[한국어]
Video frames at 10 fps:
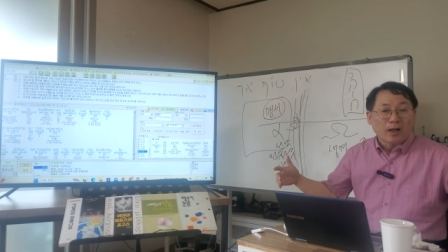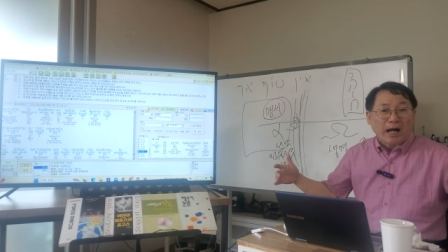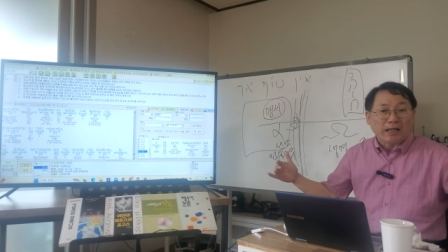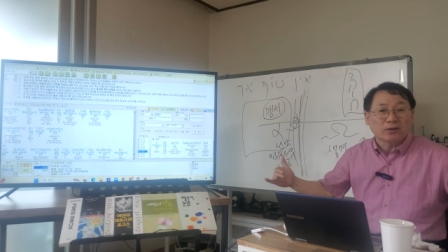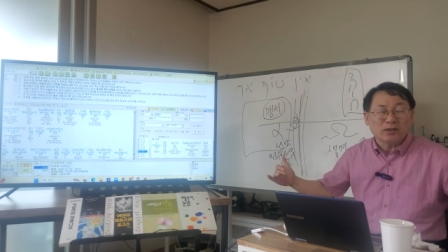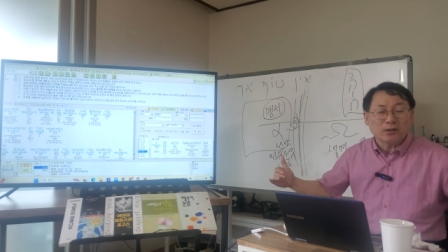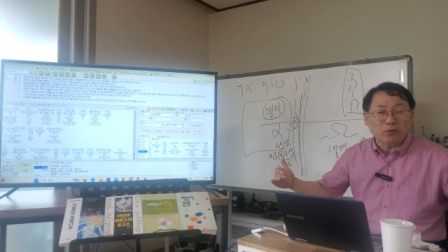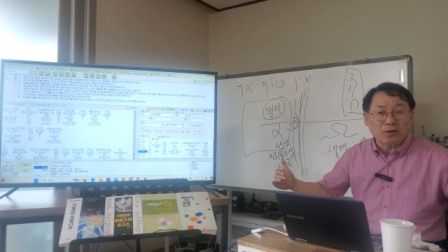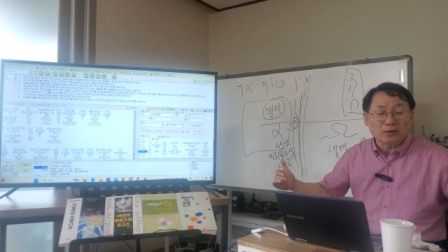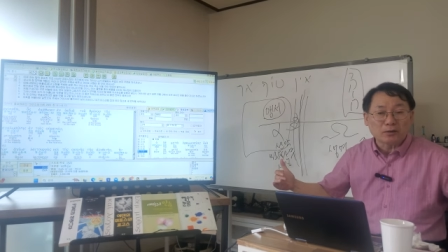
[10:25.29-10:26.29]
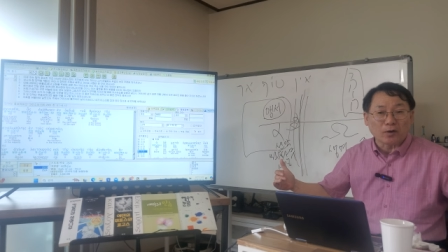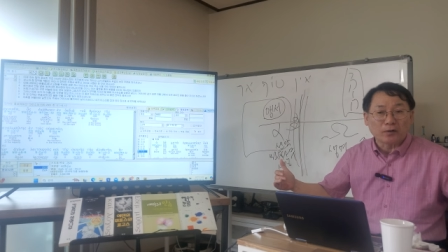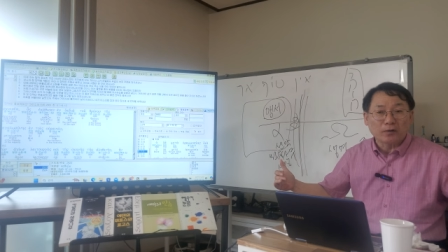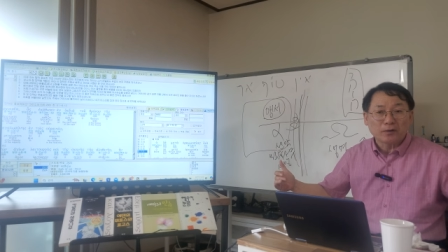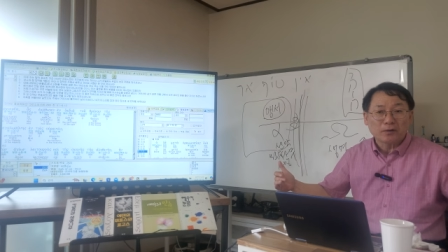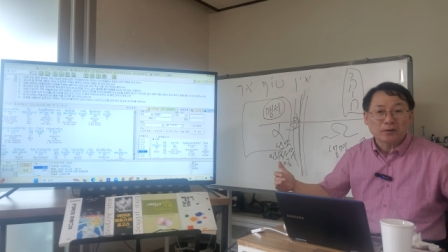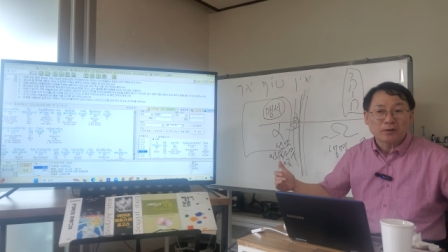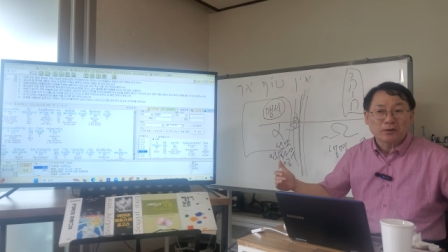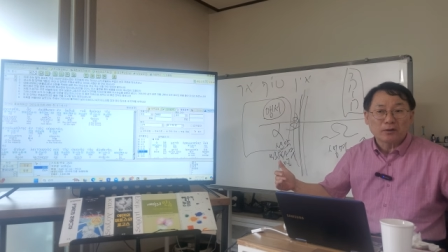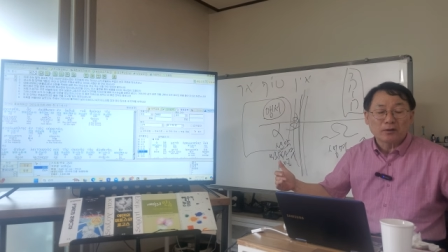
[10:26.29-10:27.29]
아들이 되는 것
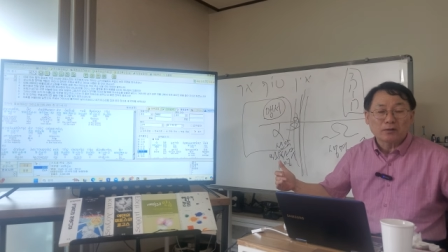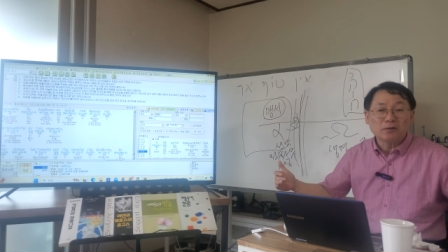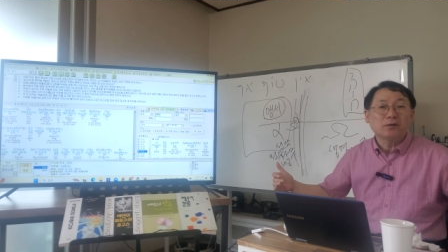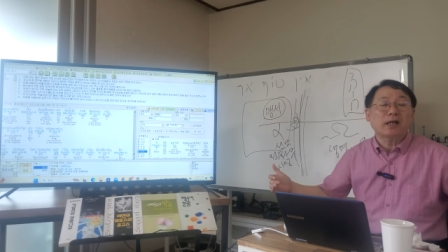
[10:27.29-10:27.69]
것을